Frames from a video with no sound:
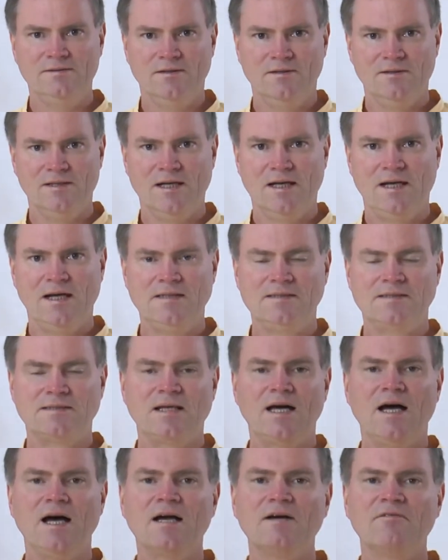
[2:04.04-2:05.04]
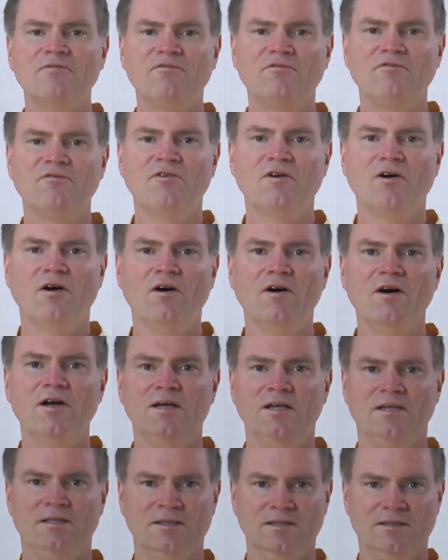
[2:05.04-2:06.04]
Oder du kannst sagen,
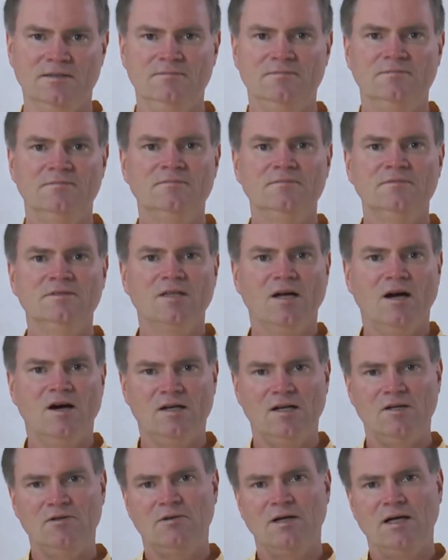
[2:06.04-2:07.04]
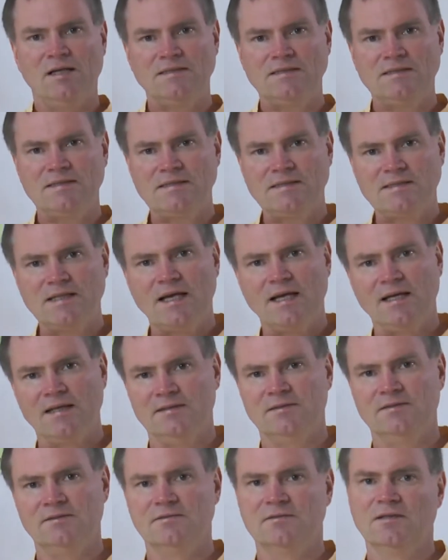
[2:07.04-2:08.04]
Freude. Oder du kannst
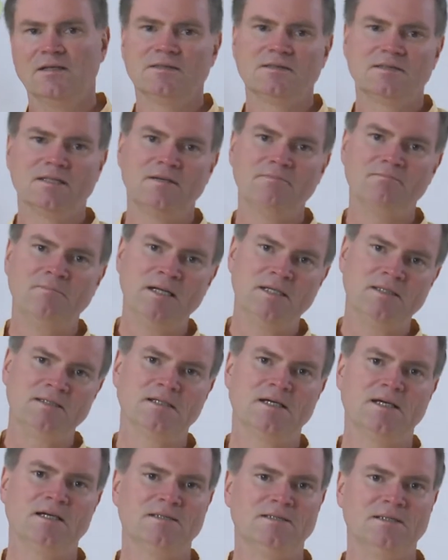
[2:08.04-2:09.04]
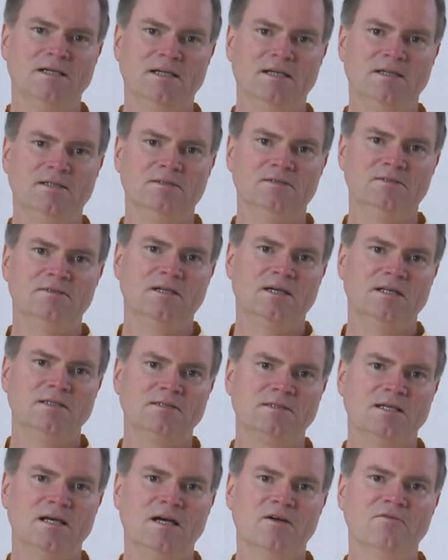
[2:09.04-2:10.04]
singen, du kannst ein Mantra singen, du
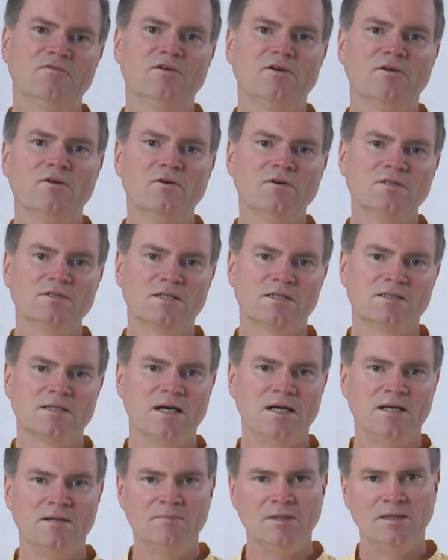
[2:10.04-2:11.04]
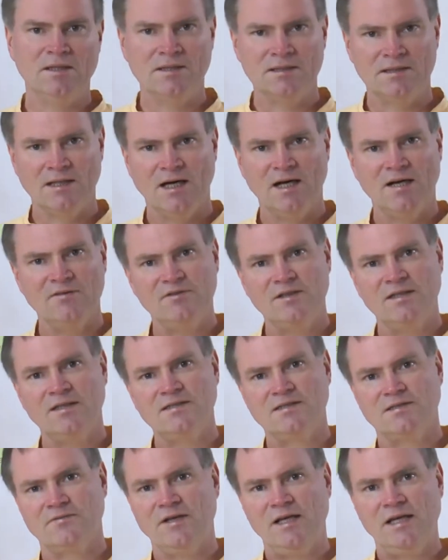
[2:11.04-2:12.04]
kannst sagen, froh zu sein bedarf
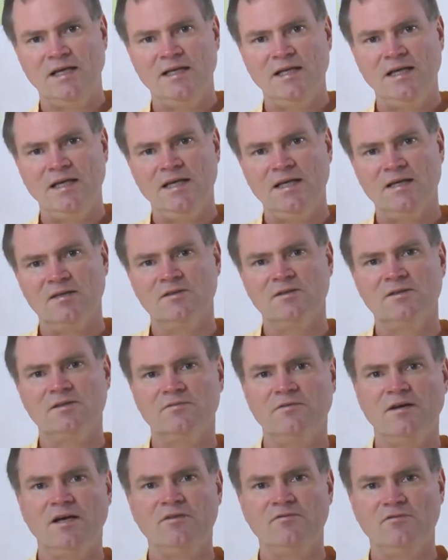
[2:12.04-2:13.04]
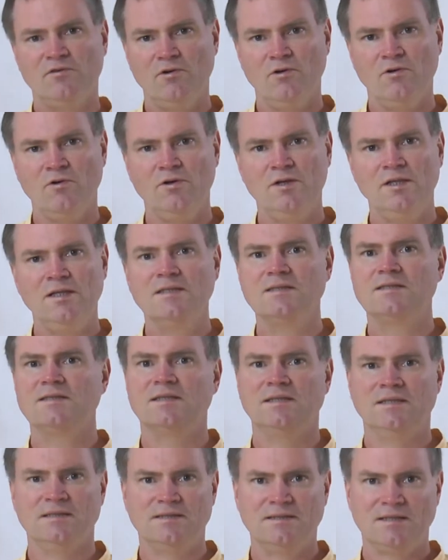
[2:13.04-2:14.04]
es wenig und wer froh ist,
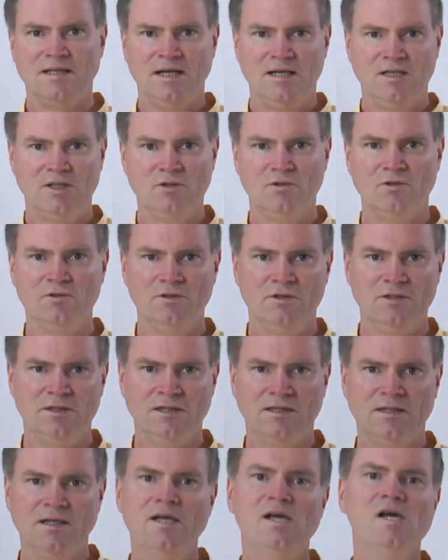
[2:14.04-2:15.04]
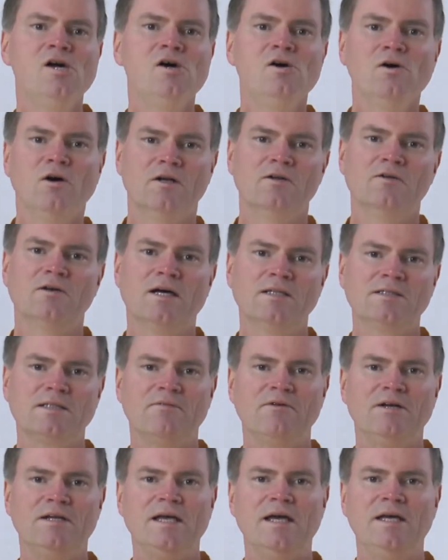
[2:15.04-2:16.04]
ist ein König. Oder du kannst
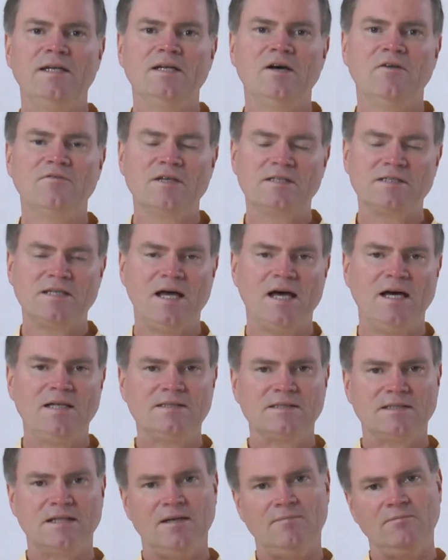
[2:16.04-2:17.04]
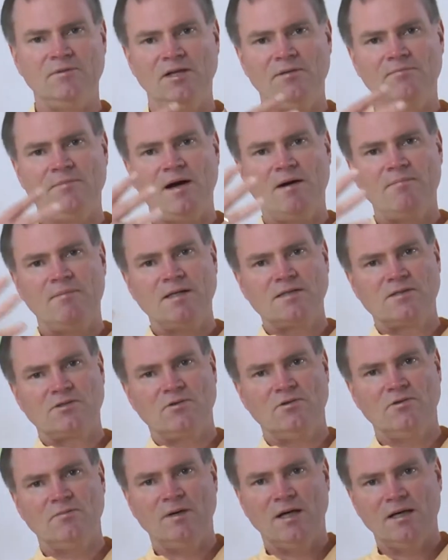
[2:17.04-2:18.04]
aber die Hände auf das Herz geben und ein paar Mal
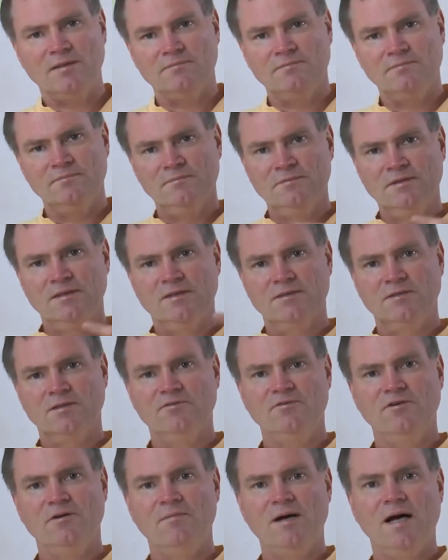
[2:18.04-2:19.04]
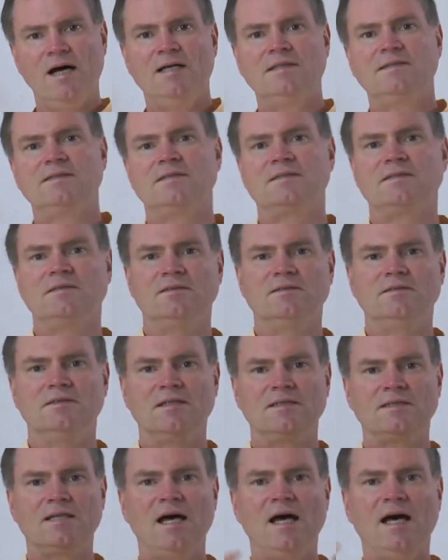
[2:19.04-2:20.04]
so machen, so vom Herzen, und so
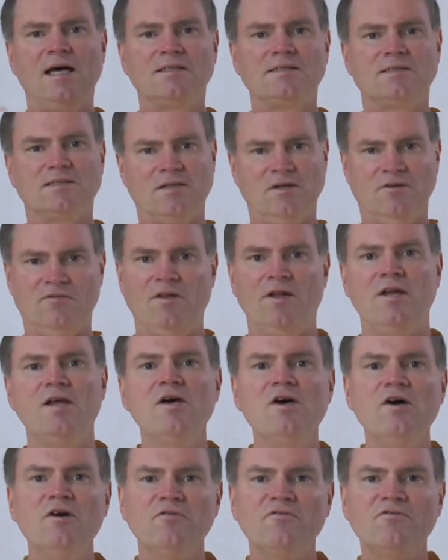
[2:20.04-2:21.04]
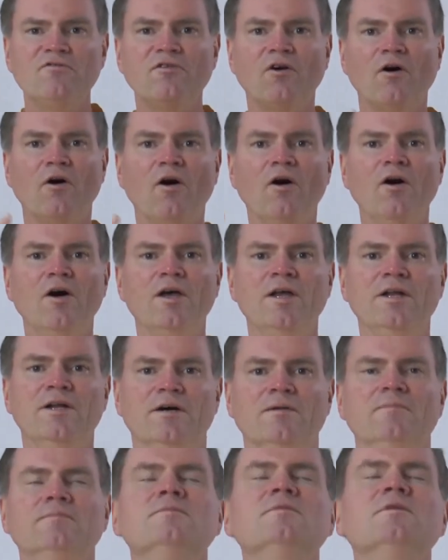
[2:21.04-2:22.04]
das Herz öffnen,
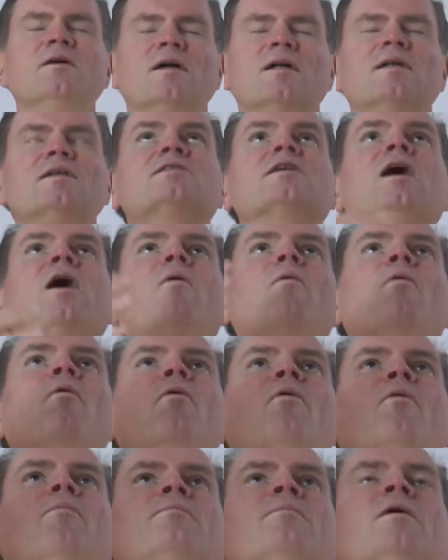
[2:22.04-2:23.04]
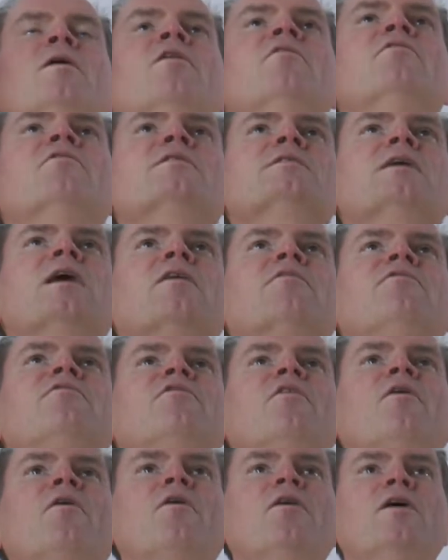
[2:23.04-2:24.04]
Freude. Oder dich nach oben öffnen, sagen
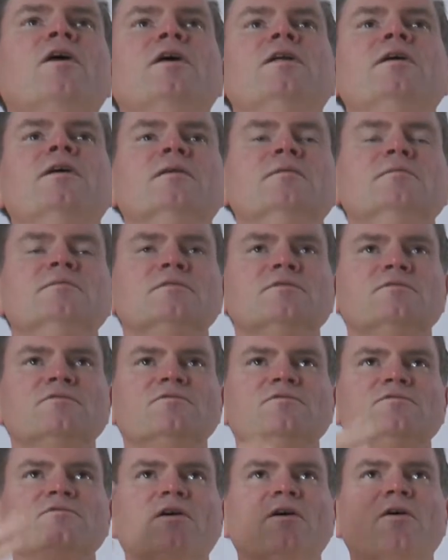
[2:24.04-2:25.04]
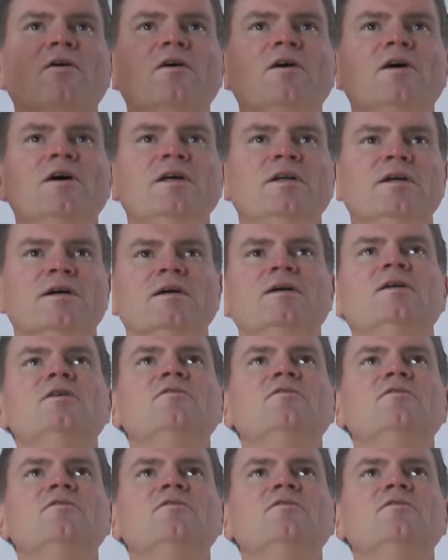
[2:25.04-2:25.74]
Freude, Freude,